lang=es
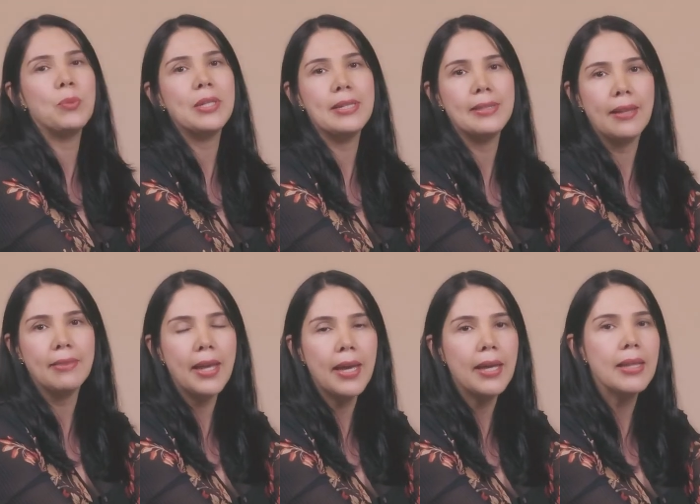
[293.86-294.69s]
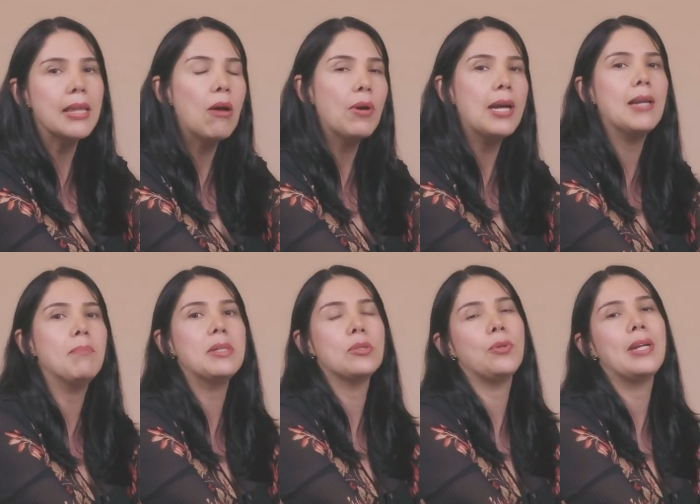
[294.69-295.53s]
es muy desatenta o que la
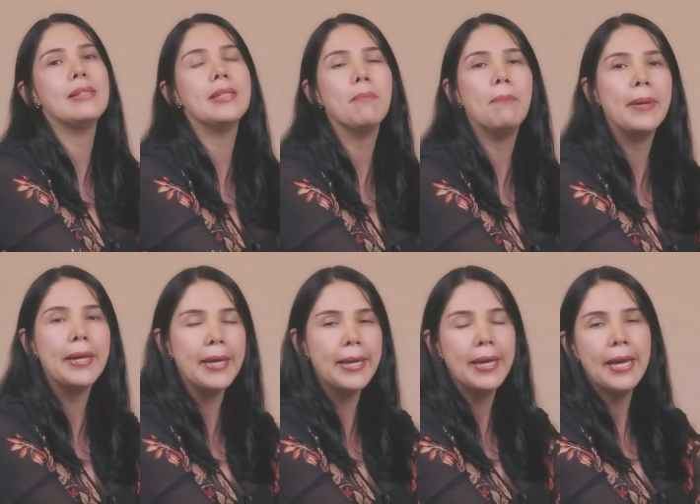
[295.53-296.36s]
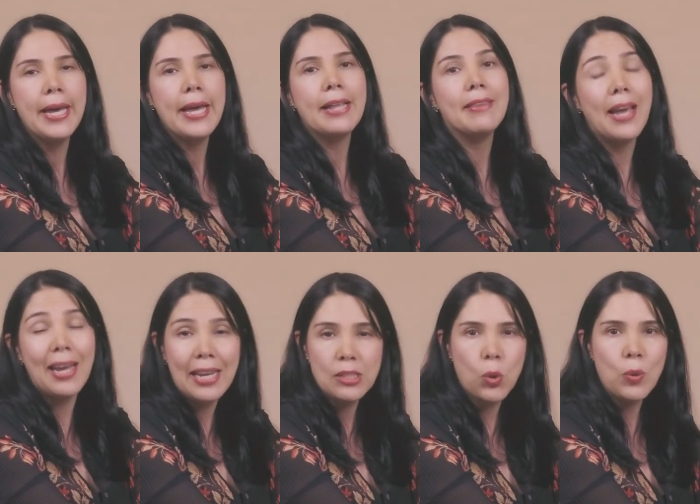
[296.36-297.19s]
persona siempre deja
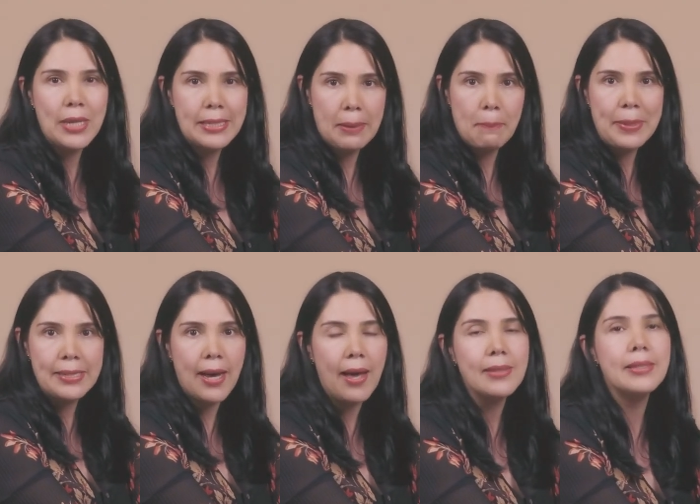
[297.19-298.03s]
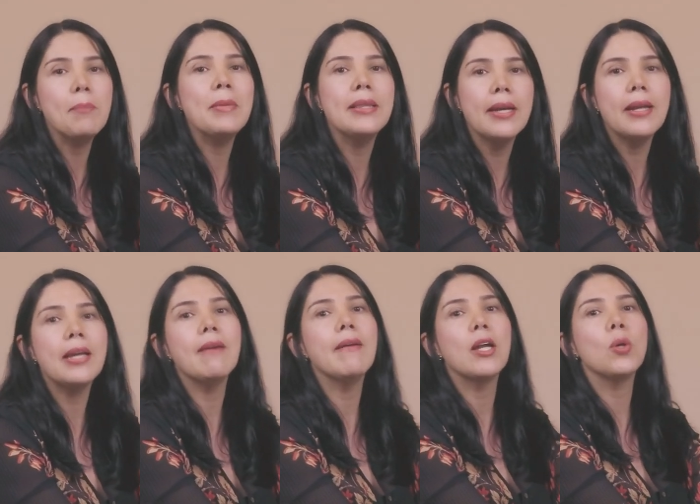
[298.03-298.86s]
las cosas empezadas. También tiene
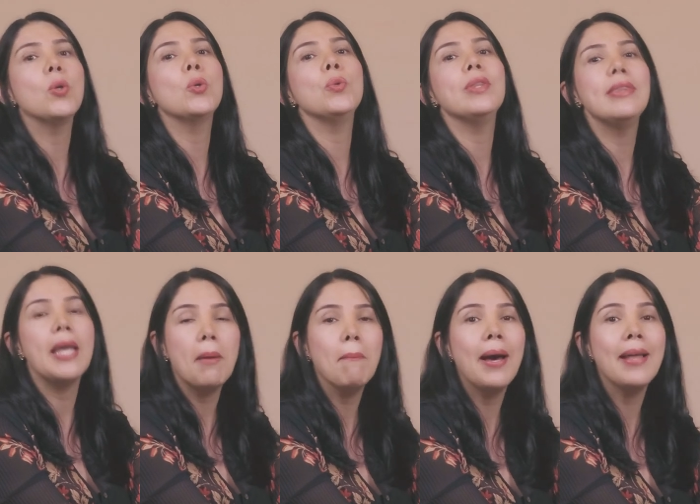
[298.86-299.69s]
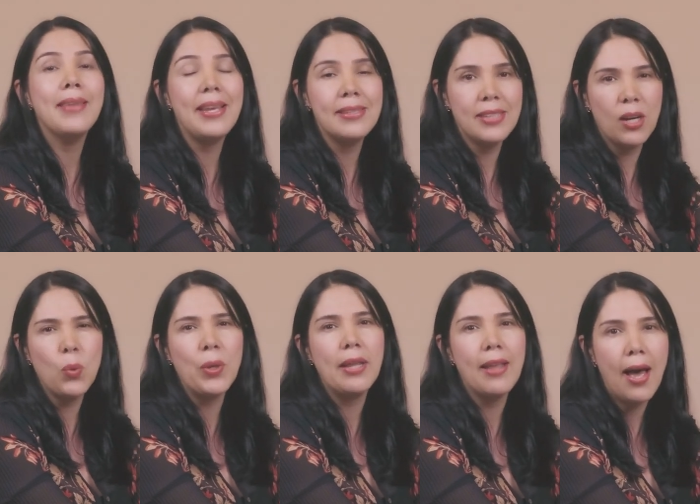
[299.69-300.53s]
que ver con un tema de
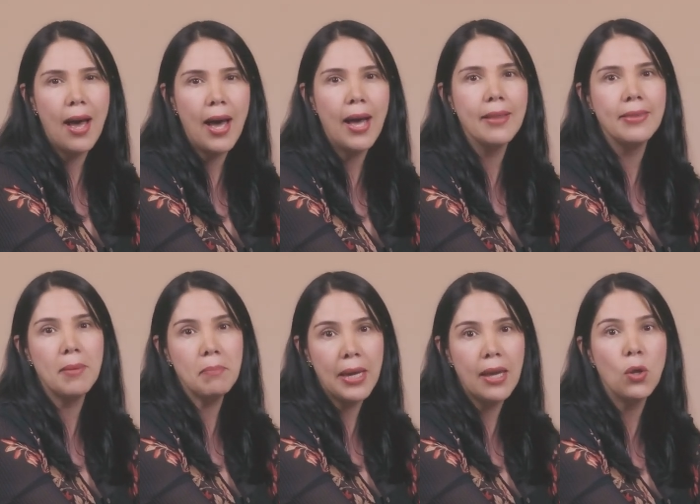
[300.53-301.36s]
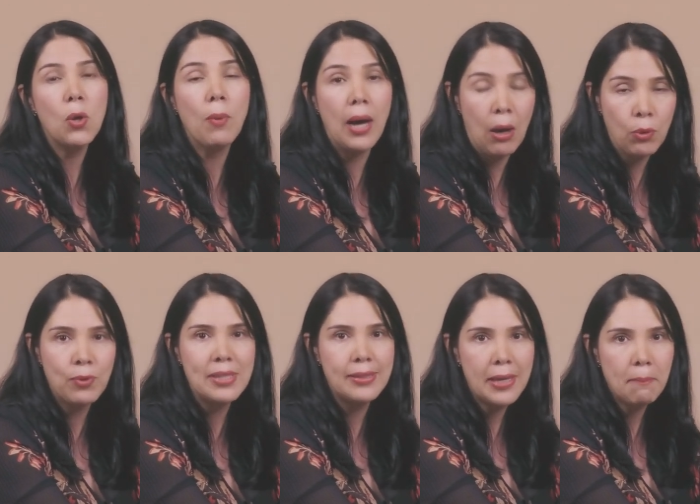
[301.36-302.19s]
inseguridad, de miedo y baja
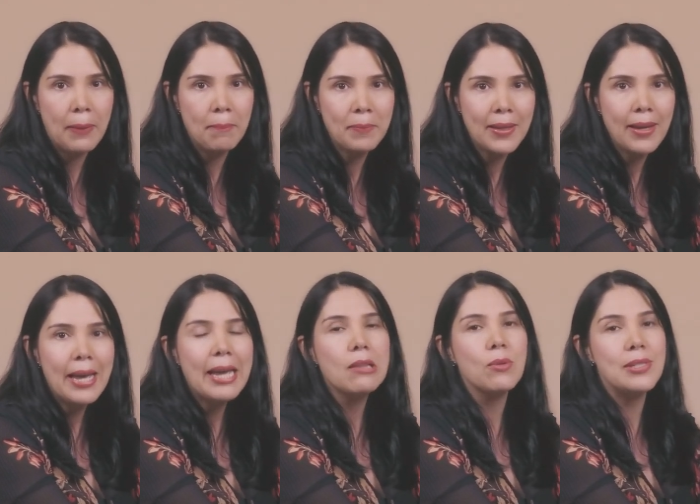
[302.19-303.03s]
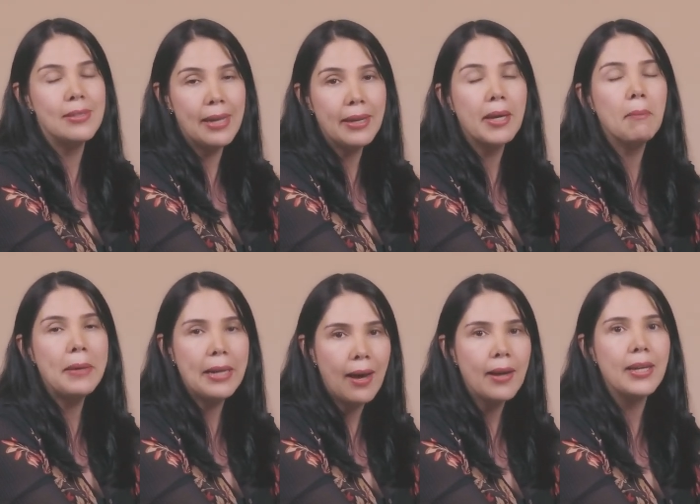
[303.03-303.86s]
autoestima. Entonces hay que
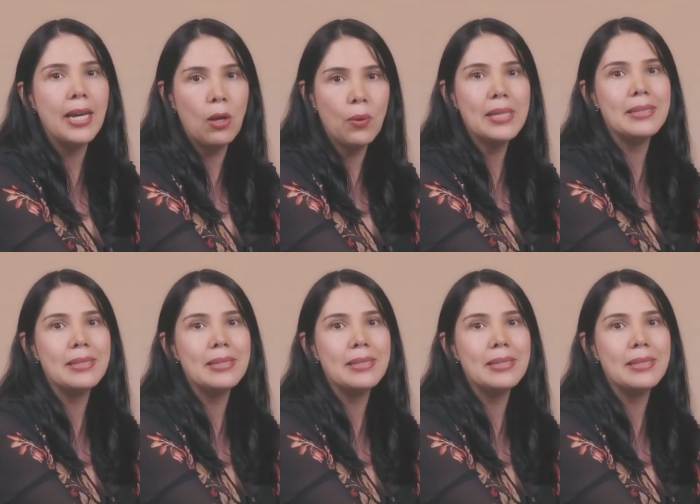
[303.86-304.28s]
mirar qué es lo